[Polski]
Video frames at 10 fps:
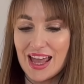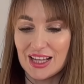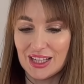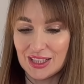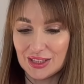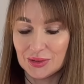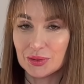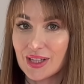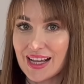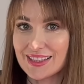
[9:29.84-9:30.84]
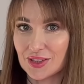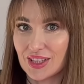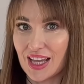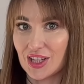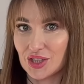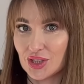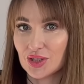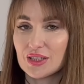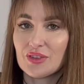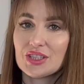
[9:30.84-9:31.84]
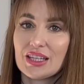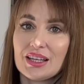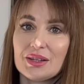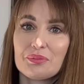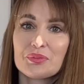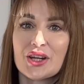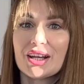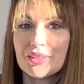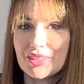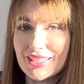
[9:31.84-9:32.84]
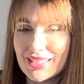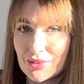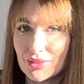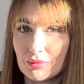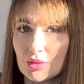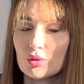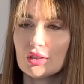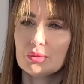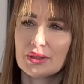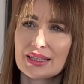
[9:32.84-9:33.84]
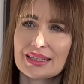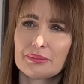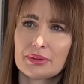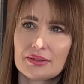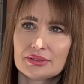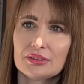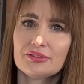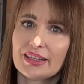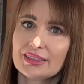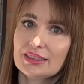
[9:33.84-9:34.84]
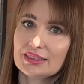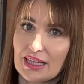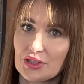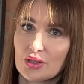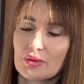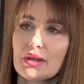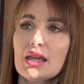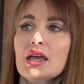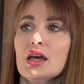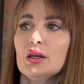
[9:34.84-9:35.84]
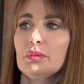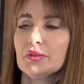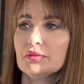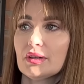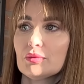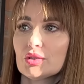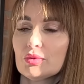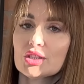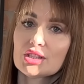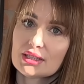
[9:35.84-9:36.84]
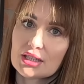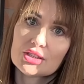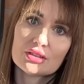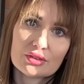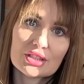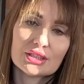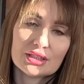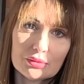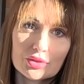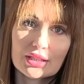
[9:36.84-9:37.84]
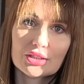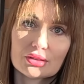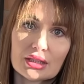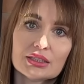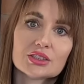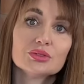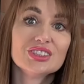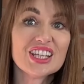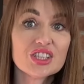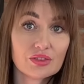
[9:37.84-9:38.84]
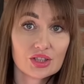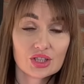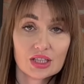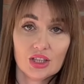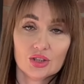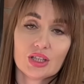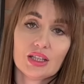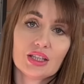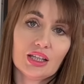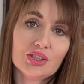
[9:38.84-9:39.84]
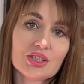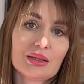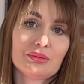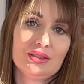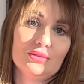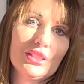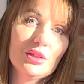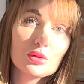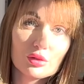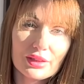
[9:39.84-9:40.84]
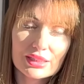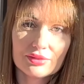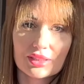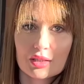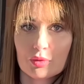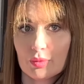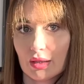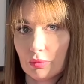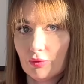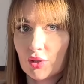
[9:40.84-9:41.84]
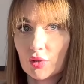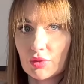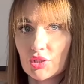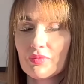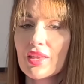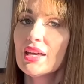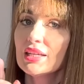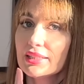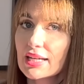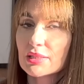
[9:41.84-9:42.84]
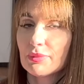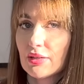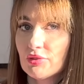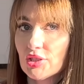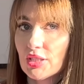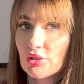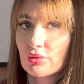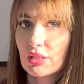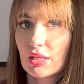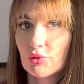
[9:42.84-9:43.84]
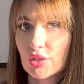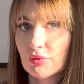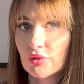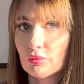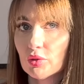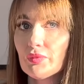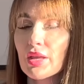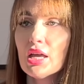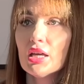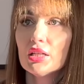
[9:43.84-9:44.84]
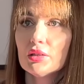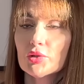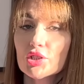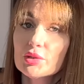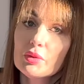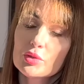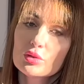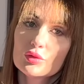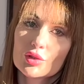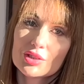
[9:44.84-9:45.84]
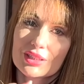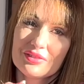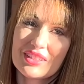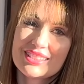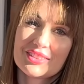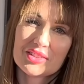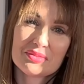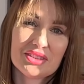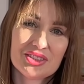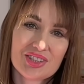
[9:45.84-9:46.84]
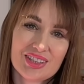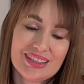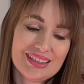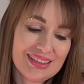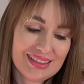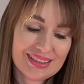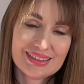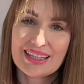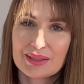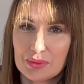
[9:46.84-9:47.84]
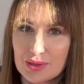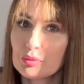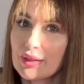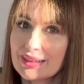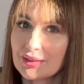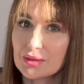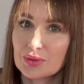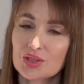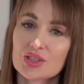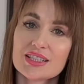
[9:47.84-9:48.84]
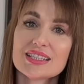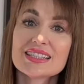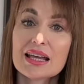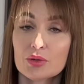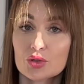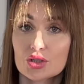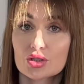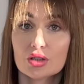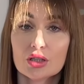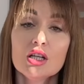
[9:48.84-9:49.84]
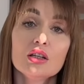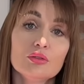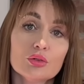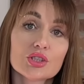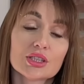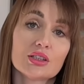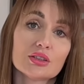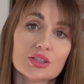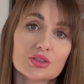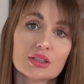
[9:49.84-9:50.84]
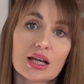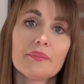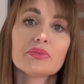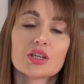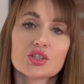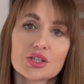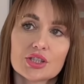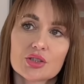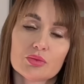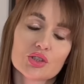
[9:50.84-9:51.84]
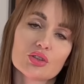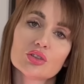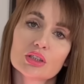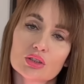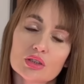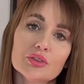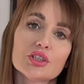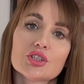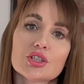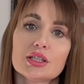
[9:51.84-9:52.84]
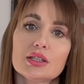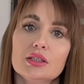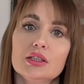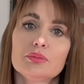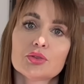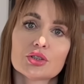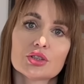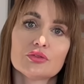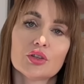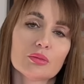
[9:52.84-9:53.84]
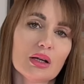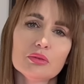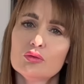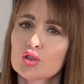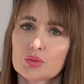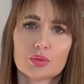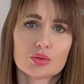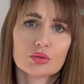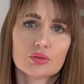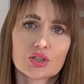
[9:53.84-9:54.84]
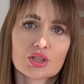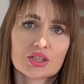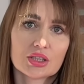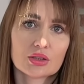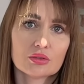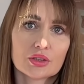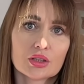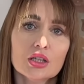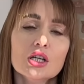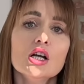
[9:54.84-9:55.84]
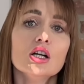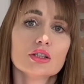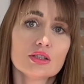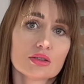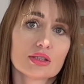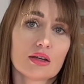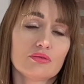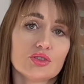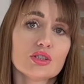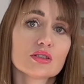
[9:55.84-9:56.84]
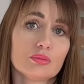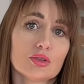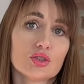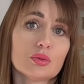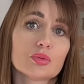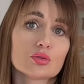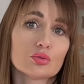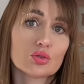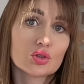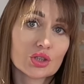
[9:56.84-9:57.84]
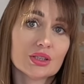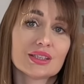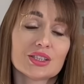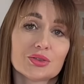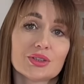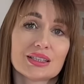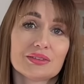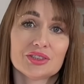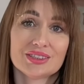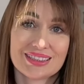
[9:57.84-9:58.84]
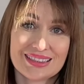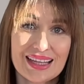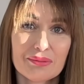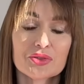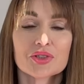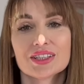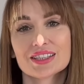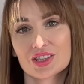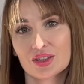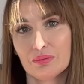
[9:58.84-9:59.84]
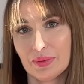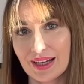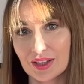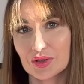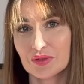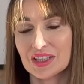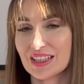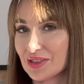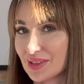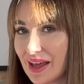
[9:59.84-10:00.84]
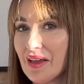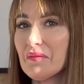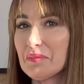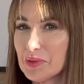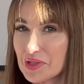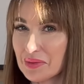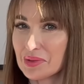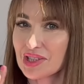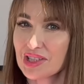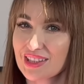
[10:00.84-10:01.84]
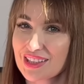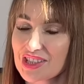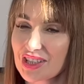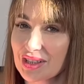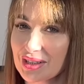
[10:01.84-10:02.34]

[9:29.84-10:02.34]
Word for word: E, druga istotna rzecz to jest właśnie przeglądnięcie asortymentu i wybranie naprawdę fajnych nasion. E, powiem Wam, że można się zarazić też właśnie tym, że nasiona są nieświeże i że nie idzie nam to kiełkowanie w taki sposób, jak powinno być. Jak sprawdzić nasiona u siebie w domu? E, możecie po prostu wziąć taki wacik kosmetyczny, e, taki po prostu płatek kosmetyczny, zamoczyć go, wyłożyć na niego nasionka. Jeżeli chcecie, możecie go dodatkowo jeszcze przykryć folią albo włożyć po prostu do woreczka śniadaniowego i zostawić i zobaczyć po prostu, czy te nasionka nam właśnie takie namoczone zaczynają pękać. Oczywiście te nasiona później możecie też